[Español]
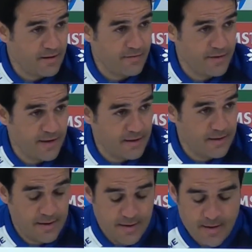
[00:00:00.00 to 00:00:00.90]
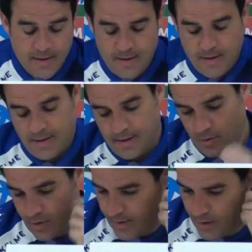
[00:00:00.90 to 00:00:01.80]
Al final
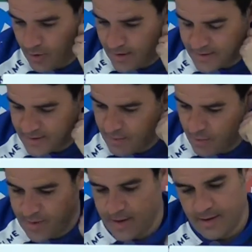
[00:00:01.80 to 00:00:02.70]
lo que digo, en casa estamos bien,